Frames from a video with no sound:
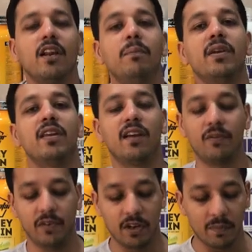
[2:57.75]
रिप्ट की
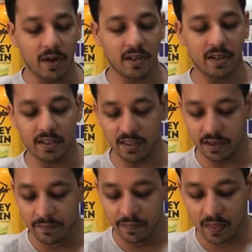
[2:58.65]
काफ़ी डिमांड आ रही
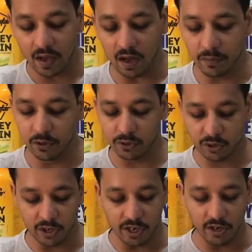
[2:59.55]
थी अब
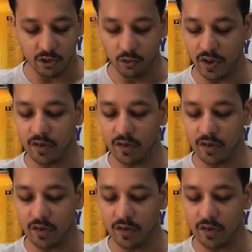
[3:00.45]
दोस्तों ये न्यू